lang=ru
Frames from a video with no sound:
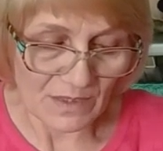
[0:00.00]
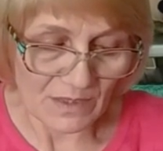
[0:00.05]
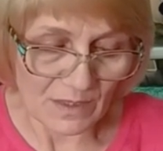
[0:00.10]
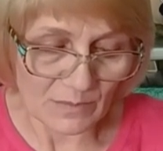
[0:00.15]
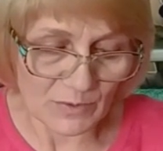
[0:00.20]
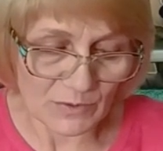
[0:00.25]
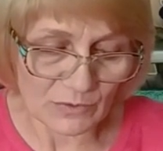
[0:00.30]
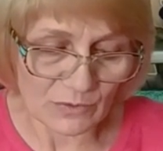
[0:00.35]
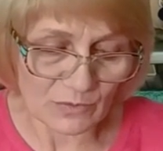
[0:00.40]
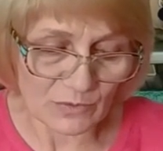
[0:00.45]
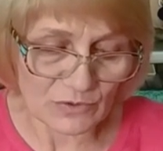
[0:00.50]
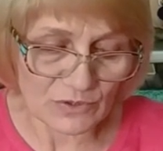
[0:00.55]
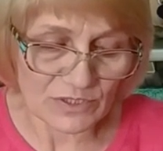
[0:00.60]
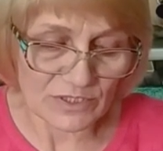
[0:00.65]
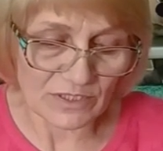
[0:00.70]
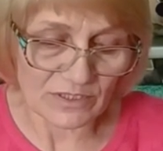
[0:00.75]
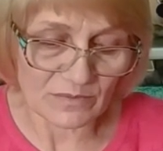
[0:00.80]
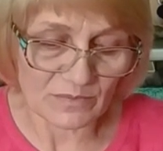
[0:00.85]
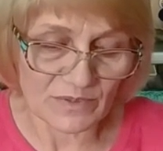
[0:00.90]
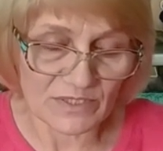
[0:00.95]
А потом
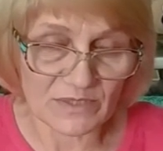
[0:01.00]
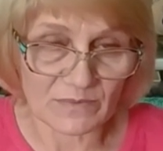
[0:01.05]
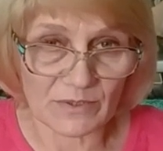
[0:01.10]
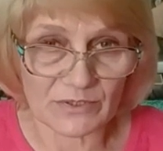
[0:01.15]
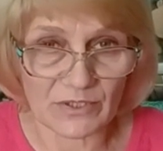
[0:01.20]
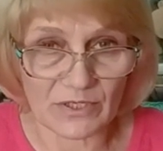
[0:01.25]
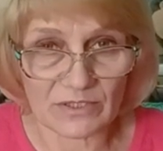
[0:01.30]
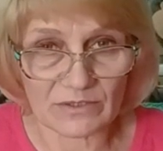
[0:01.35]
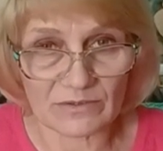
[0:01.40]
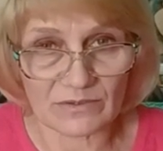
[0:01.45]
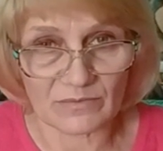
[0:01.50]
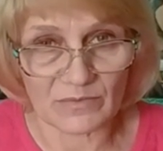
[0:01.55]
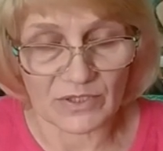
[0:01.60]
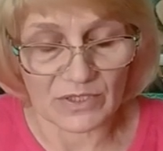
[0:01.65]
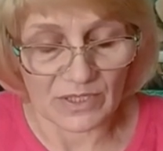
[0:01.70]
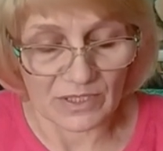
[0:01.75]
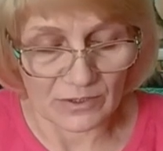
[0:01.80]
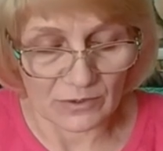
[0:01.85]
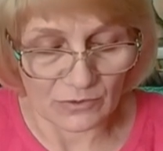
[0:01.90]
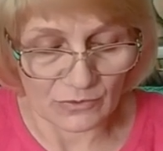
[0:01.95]
Кусаин посмотрел на
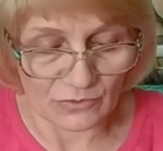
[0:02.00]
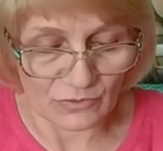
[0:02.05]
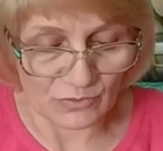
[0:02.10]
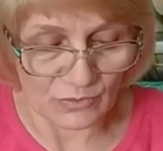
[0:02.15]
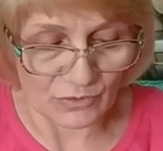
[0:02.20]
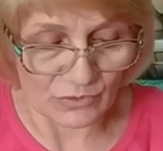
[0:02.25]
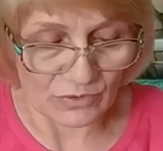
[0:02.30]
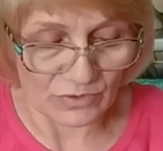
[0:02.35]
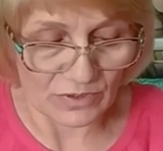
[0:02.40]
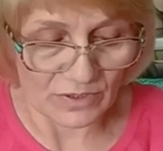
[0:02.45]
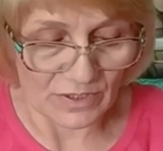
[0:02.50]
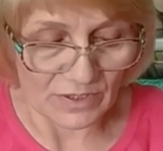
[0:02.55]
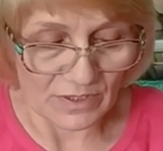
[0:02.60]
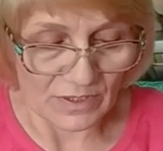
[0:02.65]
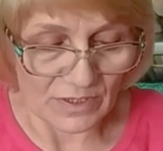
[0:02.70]
меня и умолк.